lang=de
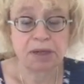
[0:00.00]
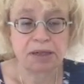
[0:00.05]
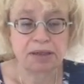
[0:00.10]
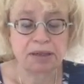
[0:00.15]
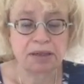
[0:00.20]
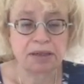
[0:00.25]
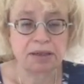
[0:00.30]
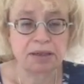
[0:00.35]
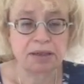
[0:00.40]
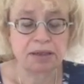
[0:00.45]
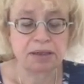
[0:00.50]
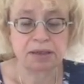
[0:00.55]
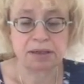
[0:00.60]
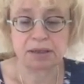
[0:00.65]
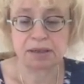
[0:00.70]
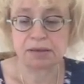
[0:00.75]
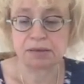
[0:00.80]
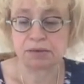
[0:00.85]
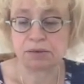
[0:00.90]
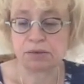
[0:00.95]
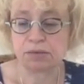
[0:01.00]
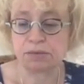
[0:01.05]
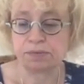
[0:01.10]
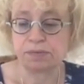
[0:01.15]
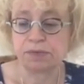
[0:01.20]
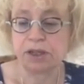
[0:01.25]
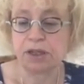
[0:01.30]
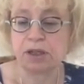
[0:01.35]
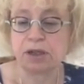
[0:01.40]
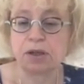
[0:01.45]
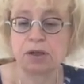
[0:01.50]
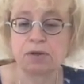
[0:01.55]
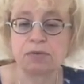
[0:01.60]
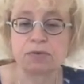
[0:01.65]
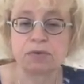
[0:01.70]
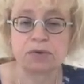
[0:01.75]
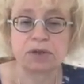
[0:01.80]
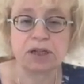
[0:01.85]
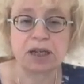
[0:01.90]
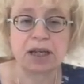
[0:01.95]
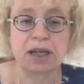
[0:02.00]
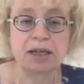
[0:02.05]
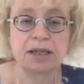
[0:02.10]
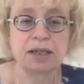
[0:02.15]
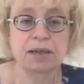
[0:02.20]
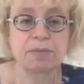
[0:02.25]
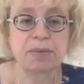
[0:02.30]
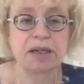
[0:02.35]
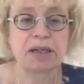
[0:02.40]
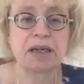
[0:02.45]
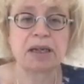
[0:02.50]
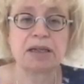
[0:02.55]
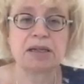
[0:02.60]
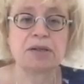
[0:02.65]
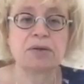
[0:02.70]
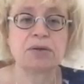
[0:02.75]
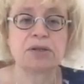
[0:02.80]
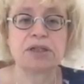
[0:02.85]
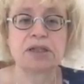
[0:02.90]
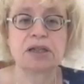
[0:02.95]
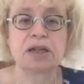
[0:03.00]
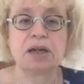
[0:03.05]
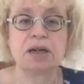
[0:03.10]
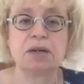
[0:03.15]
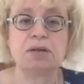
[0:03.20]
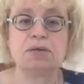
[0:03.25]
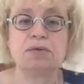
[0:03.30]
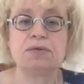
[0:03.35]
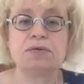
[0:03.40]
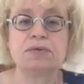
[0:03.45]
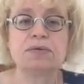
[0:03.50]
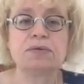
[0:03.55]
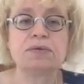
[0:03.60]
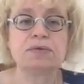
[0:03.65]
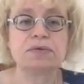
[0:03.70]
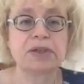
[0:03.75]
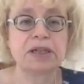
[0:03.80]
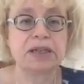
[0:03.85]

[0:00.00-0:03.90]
an ihrer Erkrankung. Von daher mein eindeutiger Aufruf,